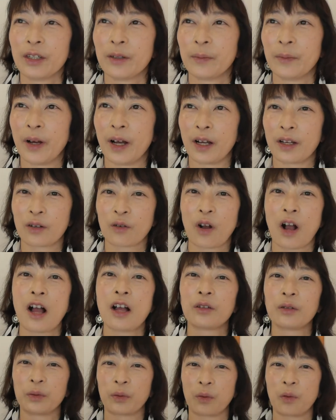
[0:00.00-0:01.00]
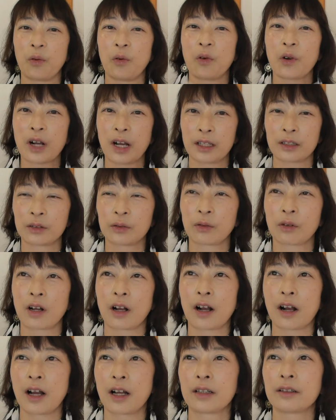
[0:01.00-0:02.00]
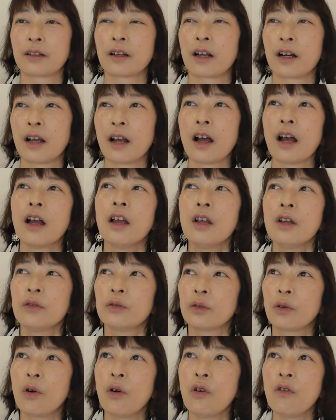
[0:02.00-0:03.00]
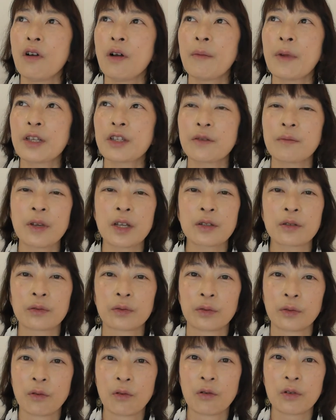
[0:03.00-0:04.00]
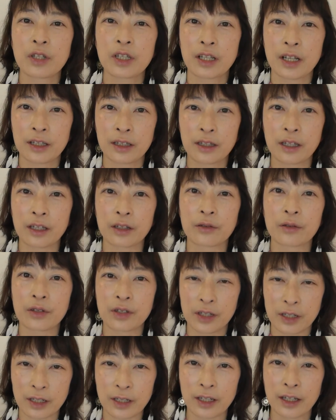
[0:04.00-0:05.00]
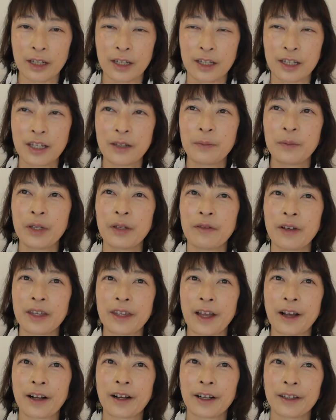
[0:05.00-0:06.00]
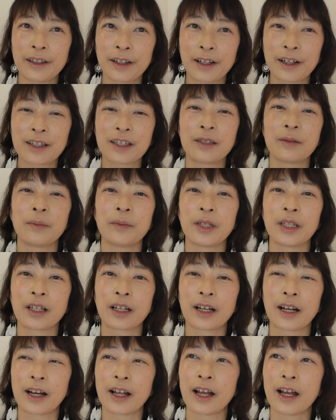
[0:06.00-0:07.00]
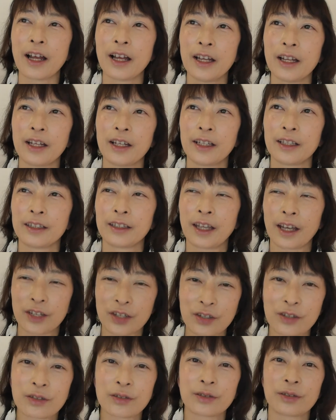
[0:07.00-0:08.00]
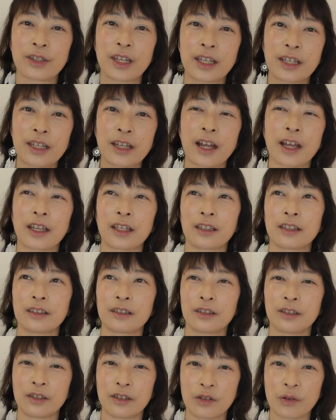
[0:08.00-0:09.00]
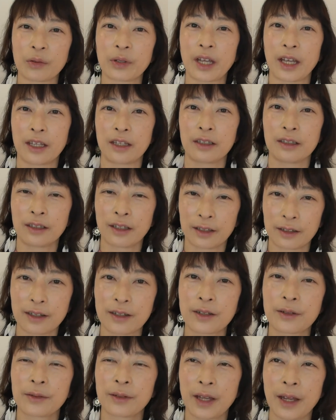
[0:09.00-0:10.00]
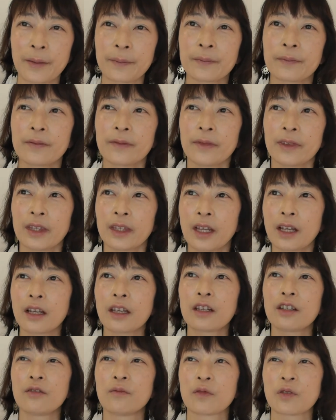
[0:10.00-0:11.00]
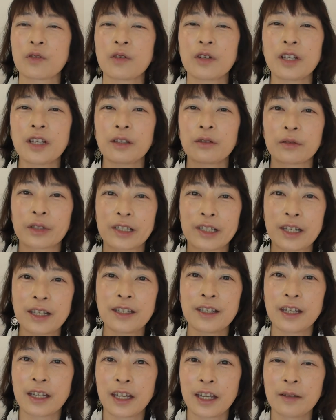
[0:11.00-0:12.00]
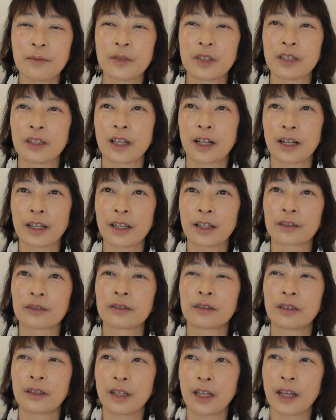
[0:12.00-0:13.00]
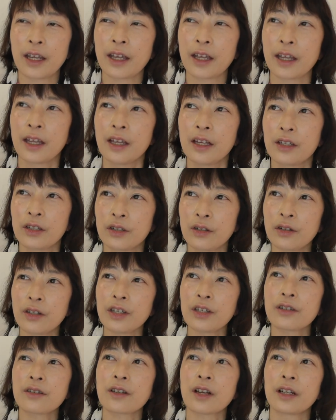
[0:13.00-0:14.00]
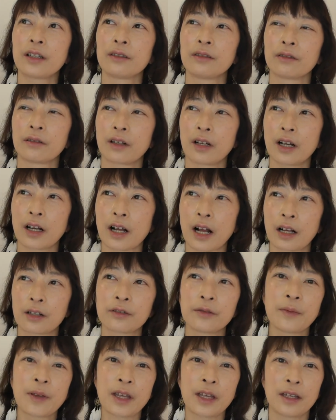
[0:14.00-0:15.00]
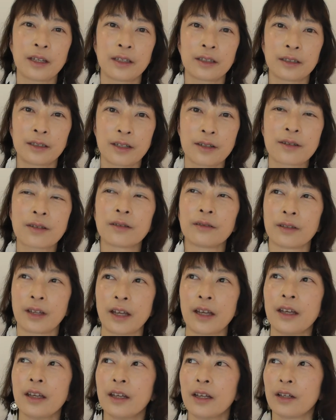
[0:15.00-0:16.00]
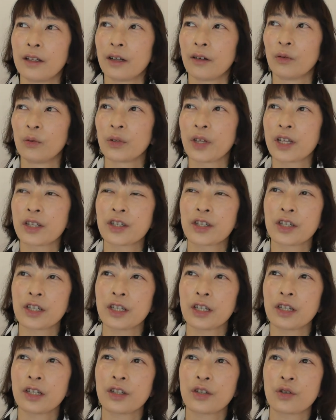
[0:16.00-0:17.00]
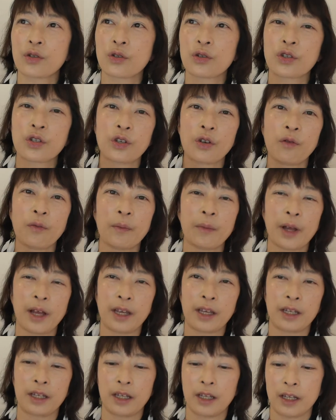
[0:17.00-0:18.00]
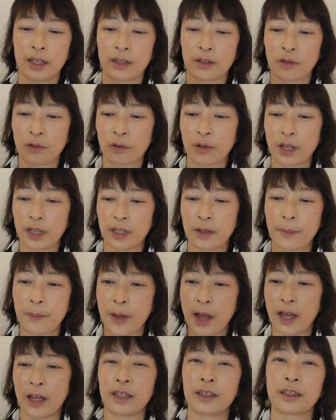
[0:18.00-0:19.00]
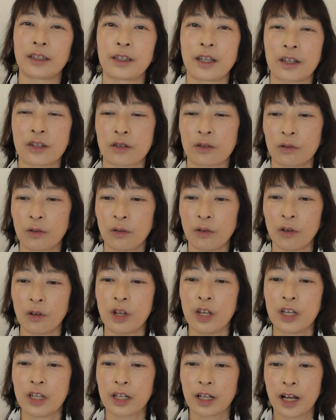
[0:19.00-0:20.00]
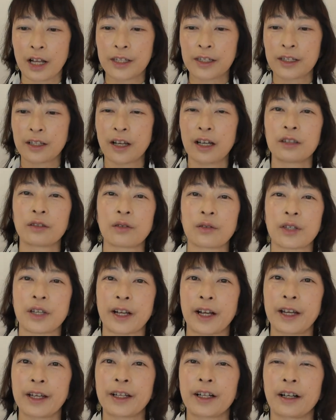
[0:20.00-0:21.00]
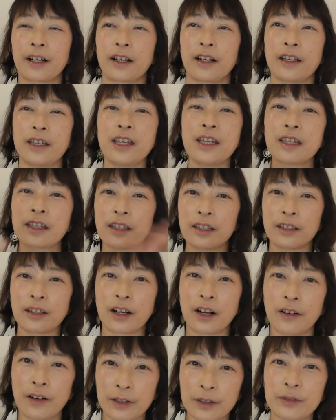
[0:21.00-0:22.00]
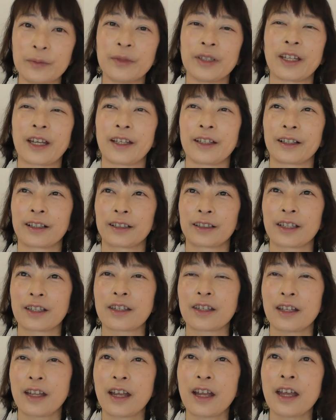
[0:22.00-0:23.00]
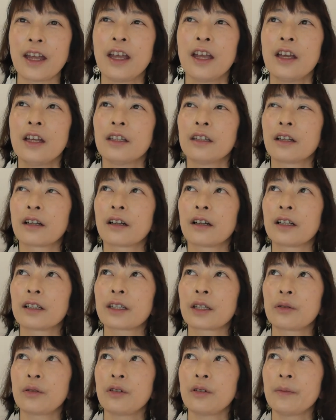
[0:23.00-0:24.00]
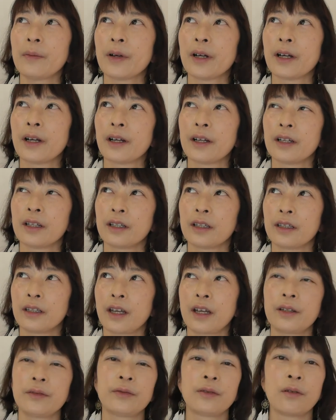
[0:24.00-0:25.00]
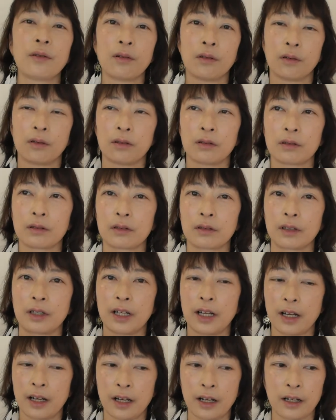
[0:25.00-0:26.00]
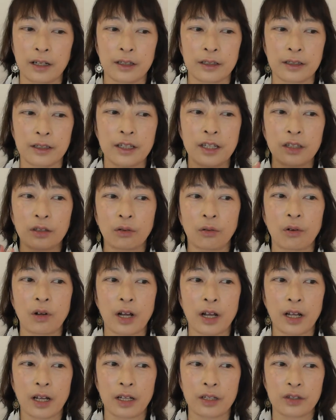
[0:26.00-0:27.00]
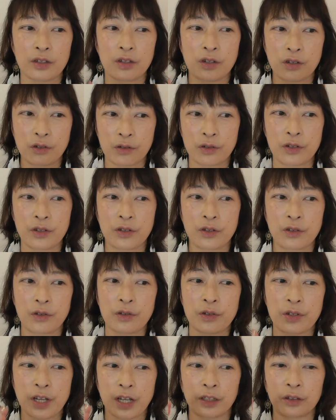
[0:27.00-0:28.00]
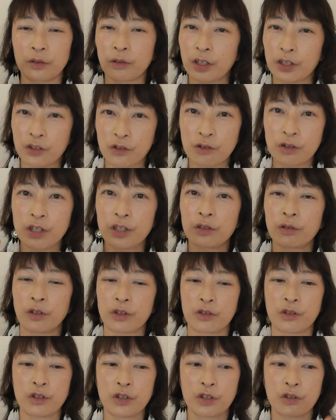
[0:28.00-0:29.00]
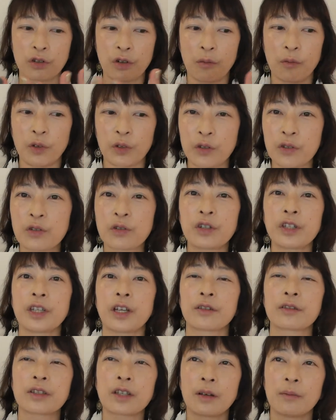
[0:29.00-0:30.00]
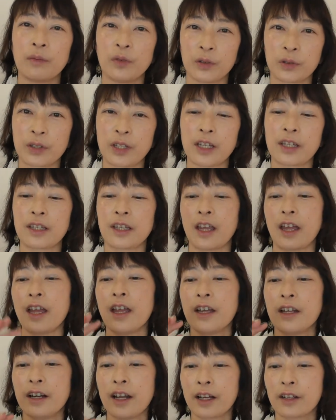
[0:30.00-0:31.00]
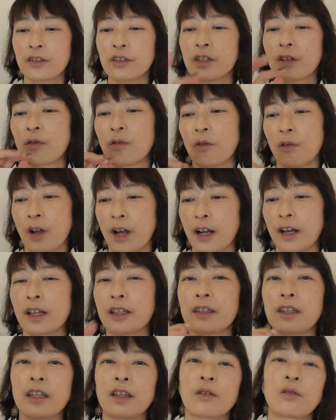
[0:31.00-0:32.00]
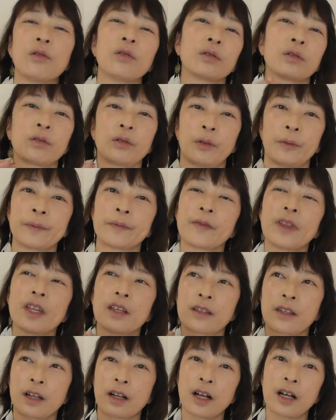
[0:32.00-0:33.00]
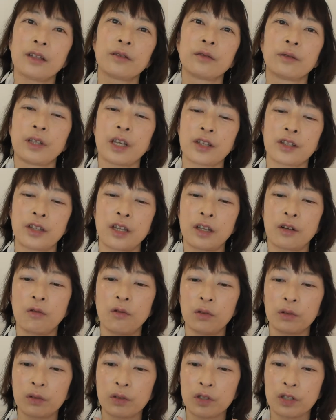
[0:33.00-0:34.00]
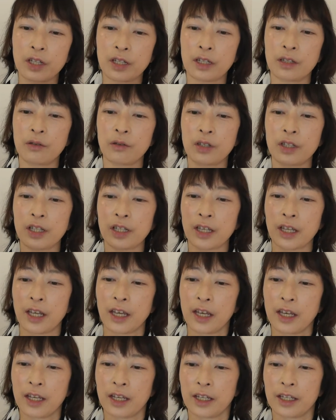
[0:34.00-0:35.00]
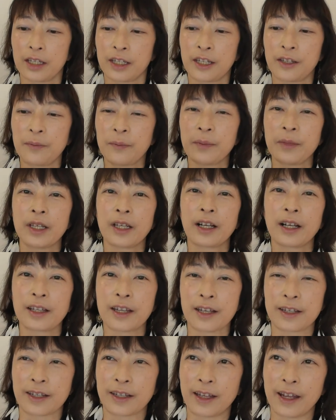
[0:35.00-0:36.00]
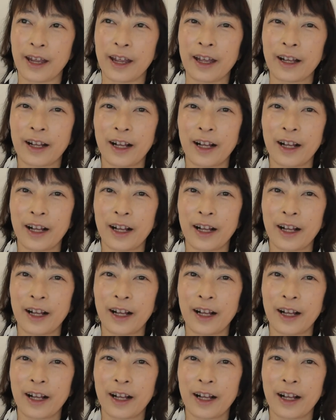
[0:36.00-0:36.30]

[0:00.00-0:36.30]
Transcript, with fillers: まあ、カードの交換とかがあるから富豪はますます富豪になっていくし貧民はなかなか貧民から脱出できない状態なんですよねだけれどもそれだと全然ゲームにならなくて唯一あるのが革命ですよね同じ数字4枚揃えてバーンって出すと価値観と世界観が一気に変わるみたいな形でだから例えば大富豪が2とか13とか12とか11とかものすごいたくさん持っていて楽にこう上がっていこうとしてカードを出していこうとしてた時に貧民がですね